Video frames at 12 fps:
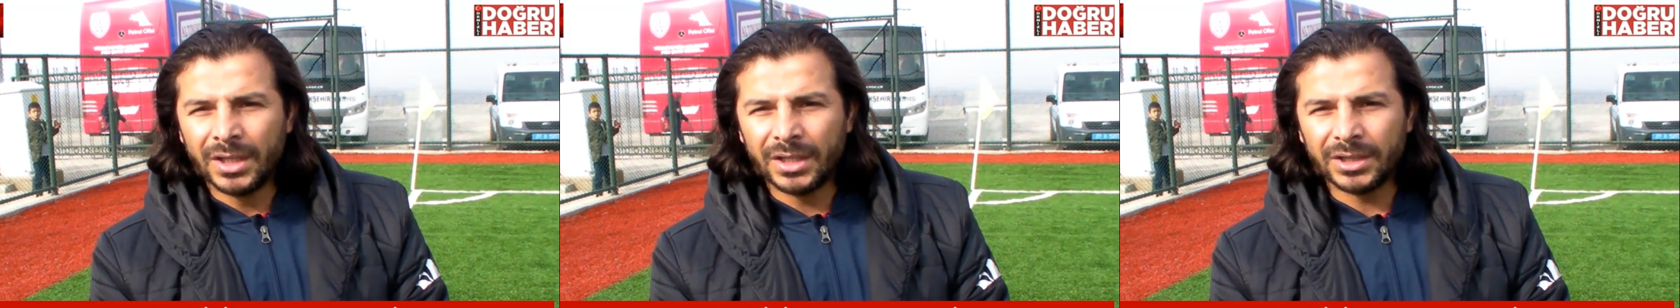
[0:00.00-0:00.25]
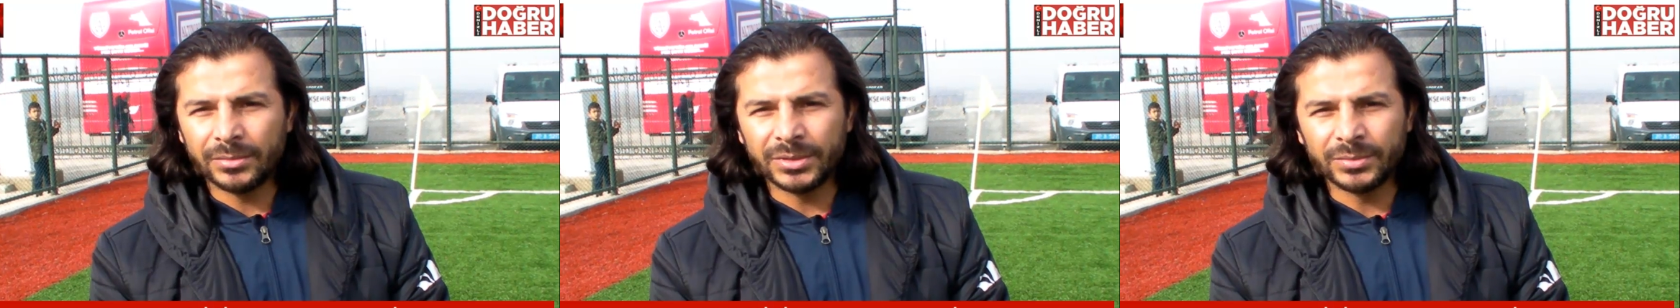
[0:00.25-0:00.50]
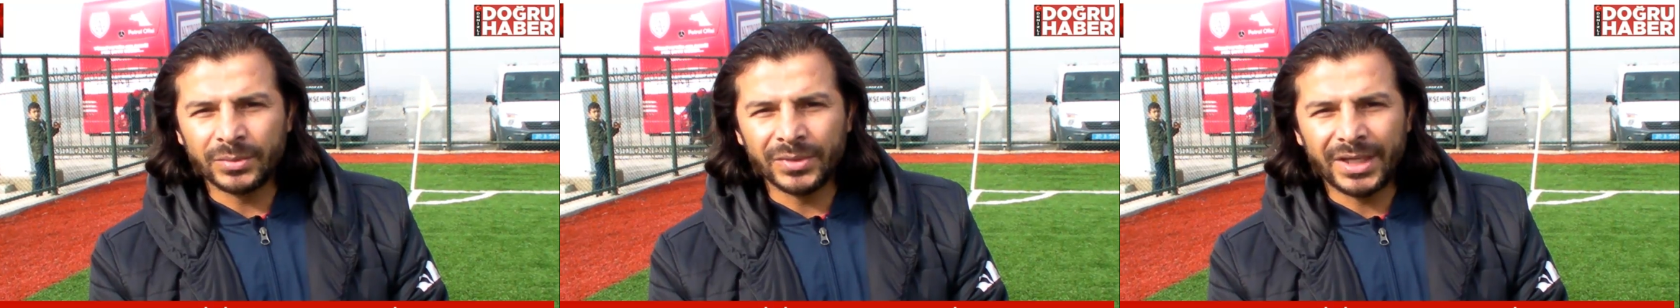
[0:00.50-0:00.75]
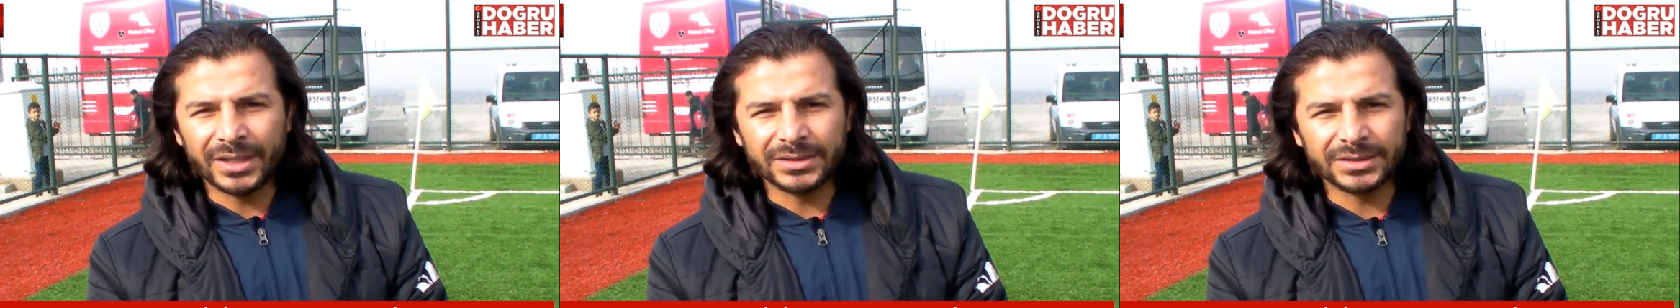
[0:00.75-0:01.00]
E tabi
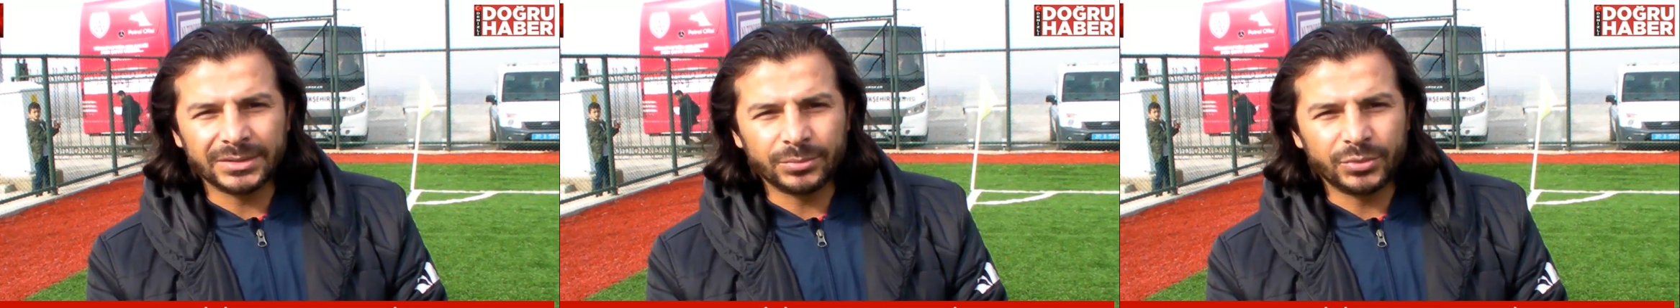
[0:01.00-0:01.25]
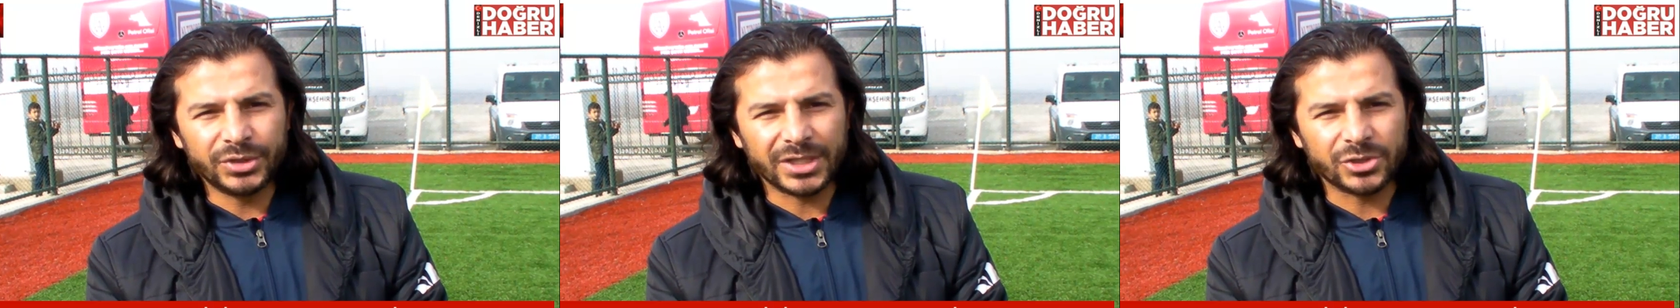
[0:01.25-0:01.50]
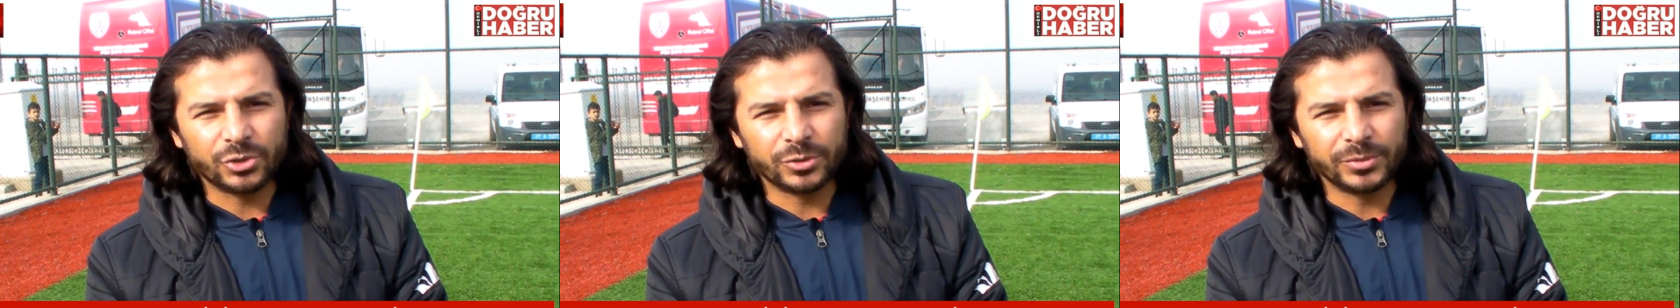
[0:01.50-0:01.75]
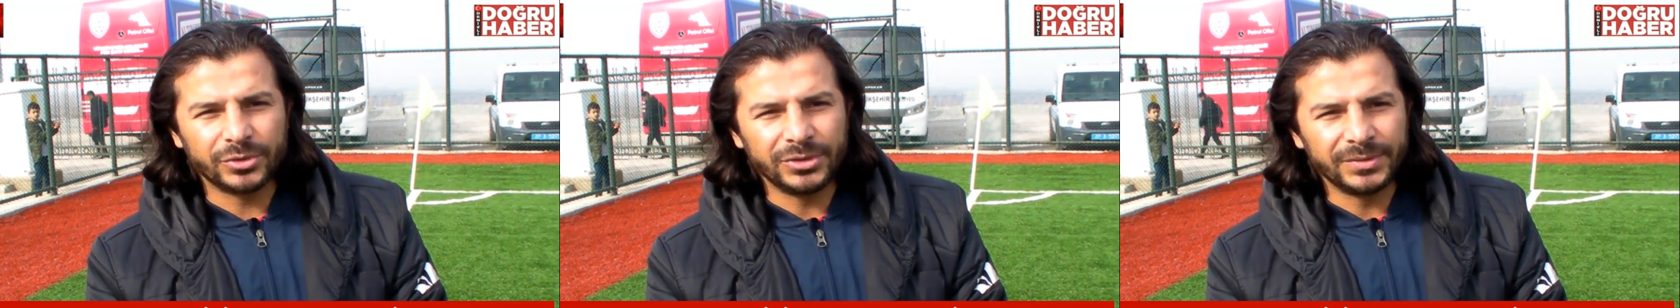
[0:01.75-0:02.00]
bunlar bu yaş
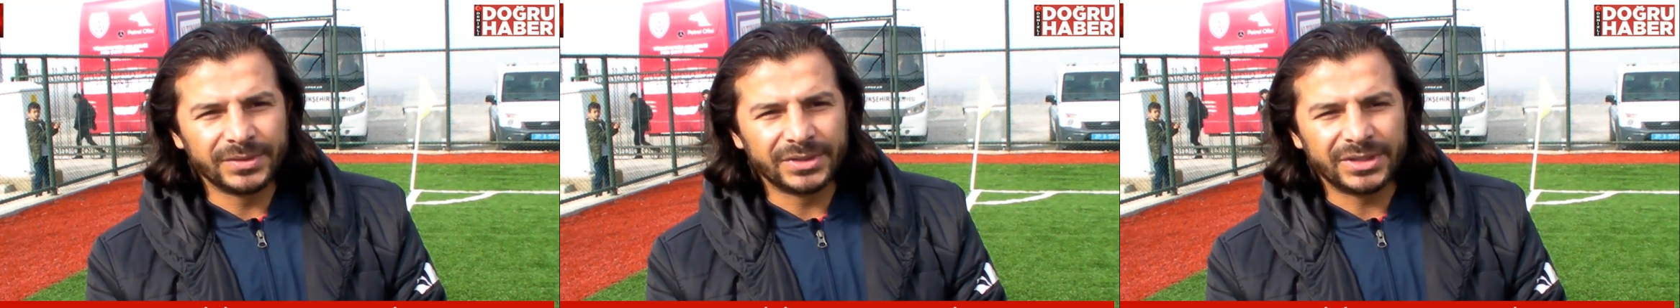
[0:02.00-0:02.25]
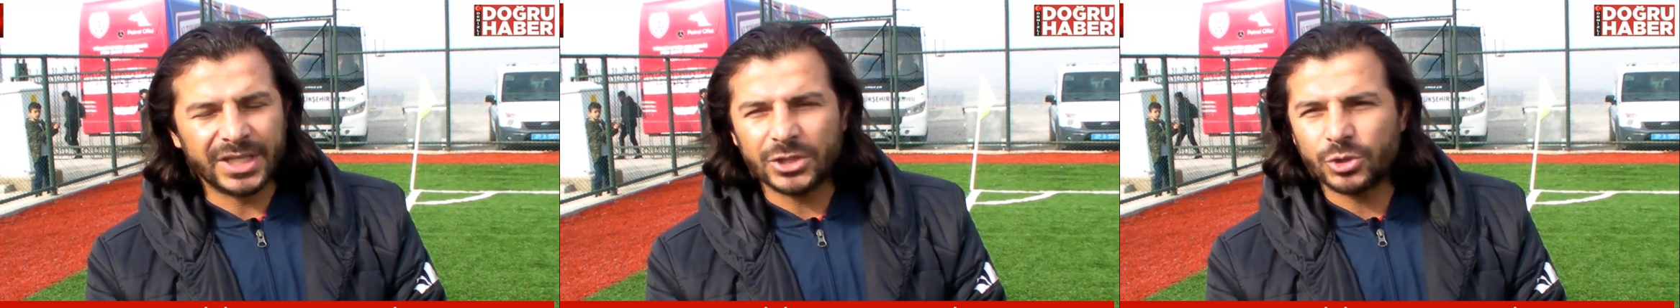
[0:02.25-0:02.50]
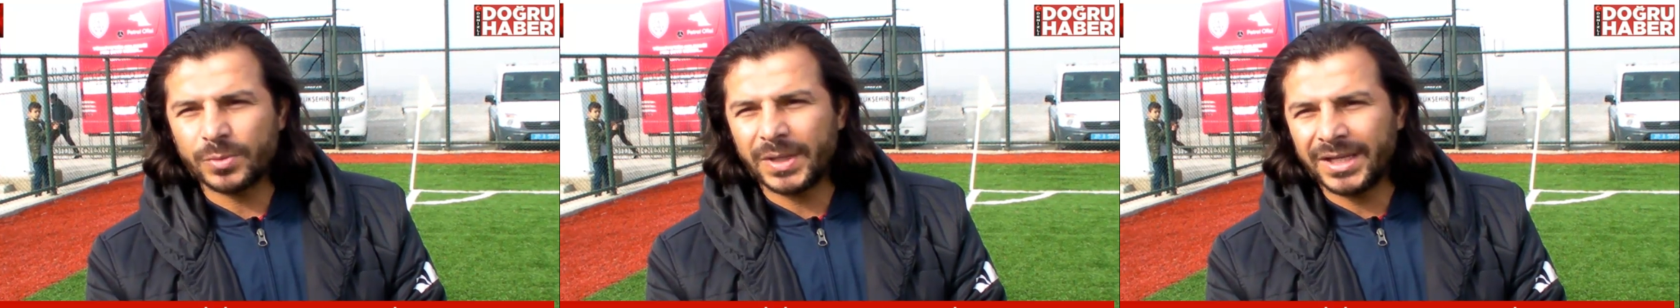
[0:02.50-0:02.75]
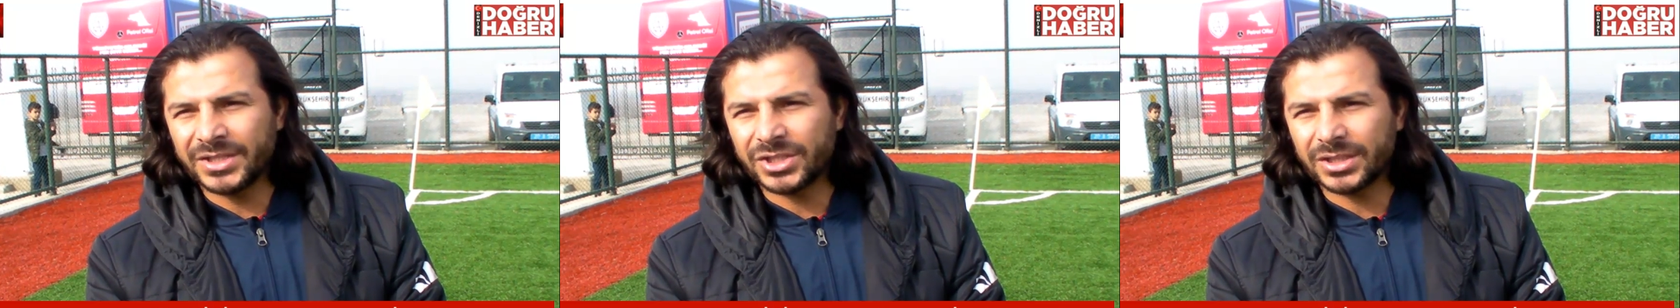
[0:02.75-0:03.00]
grubu
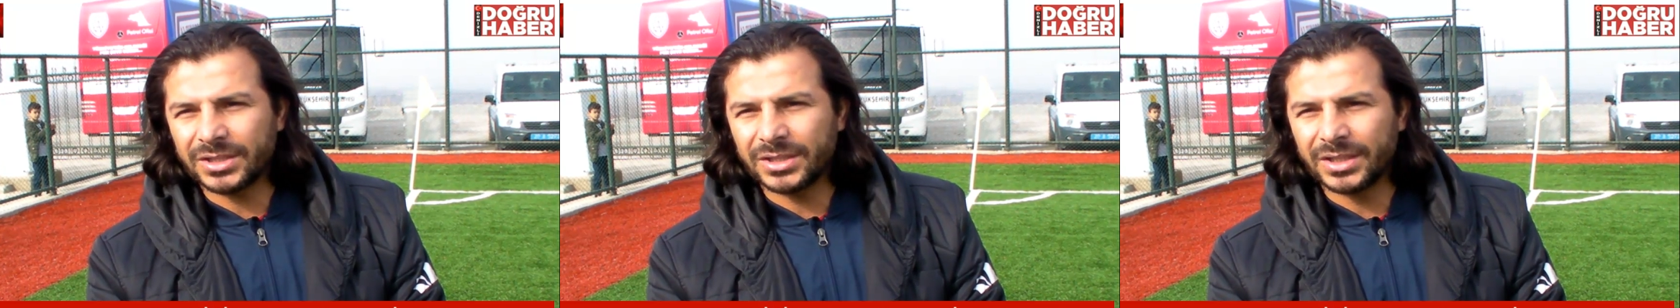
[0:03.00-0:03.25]
tecrübelenecek,